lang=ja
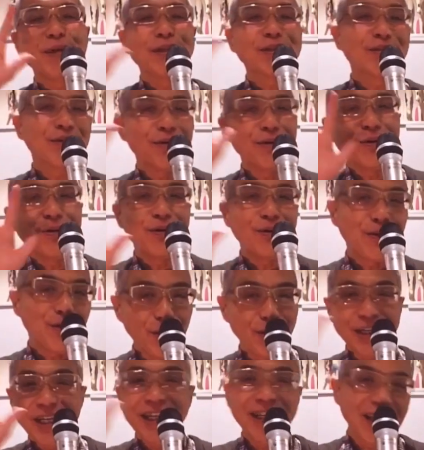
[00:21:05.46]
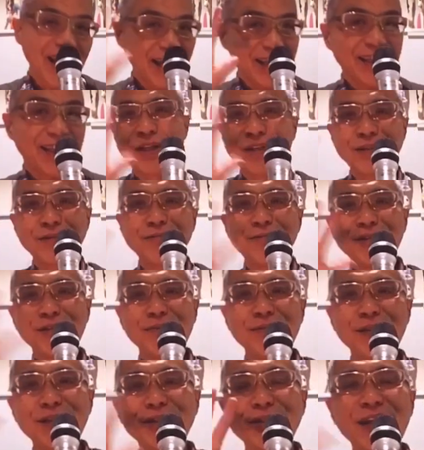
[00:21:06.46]
リスマスをコーヒーでお楽
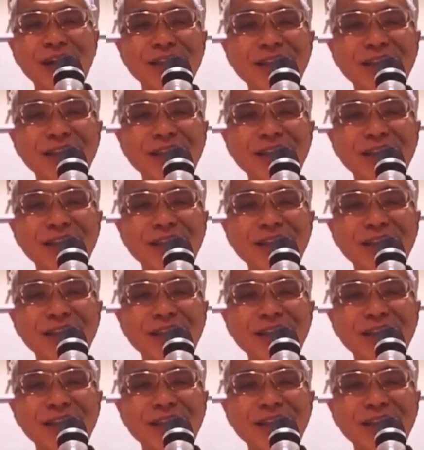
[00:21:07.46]
しみ